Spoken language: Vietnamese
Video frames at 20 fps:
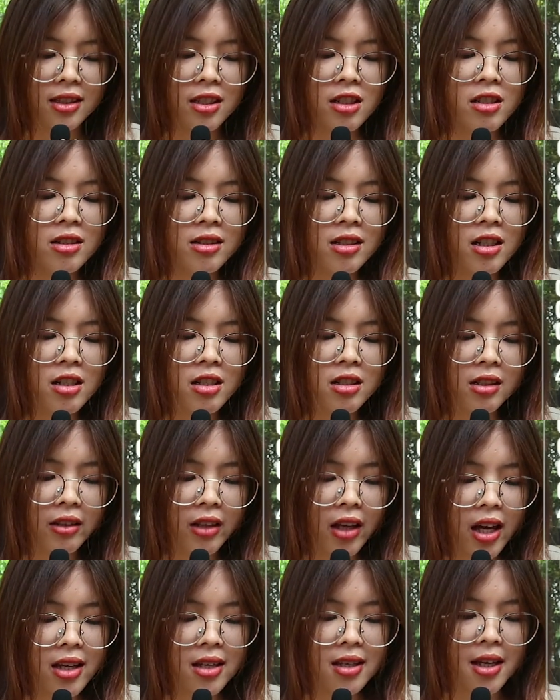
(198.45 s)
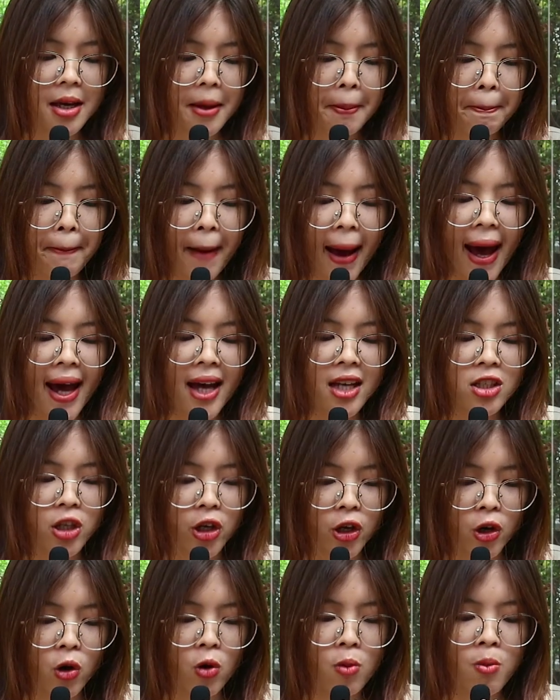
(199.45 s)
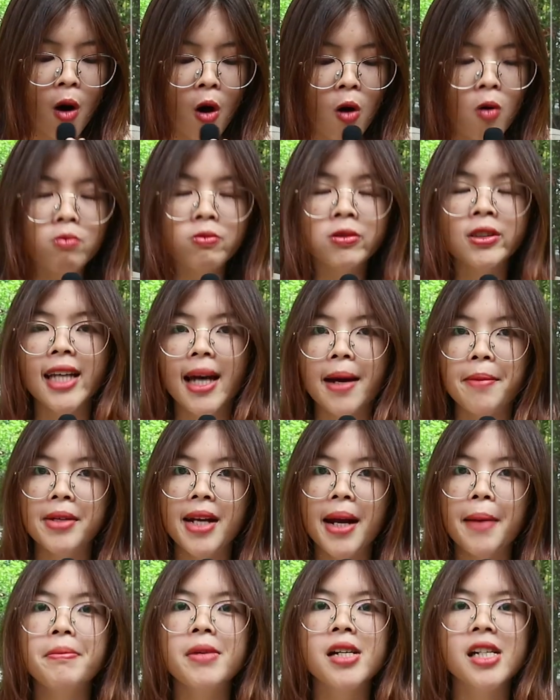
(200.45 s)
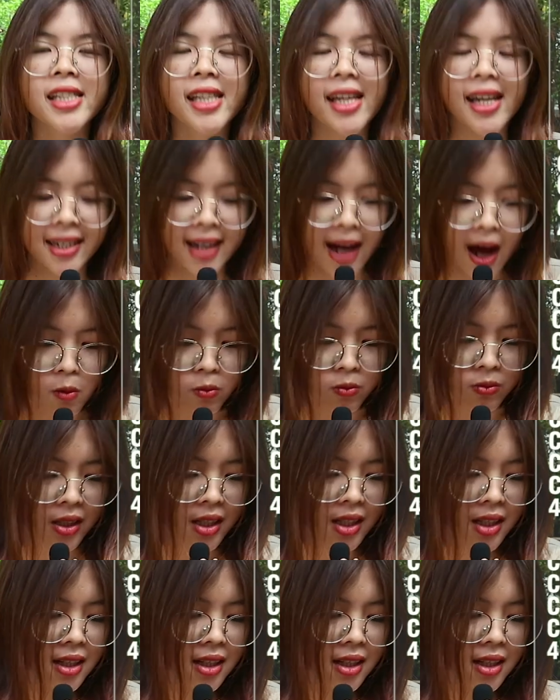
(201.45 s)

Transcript: tương đương với ba triệu bốn trăm năm mươi ngàn đồng.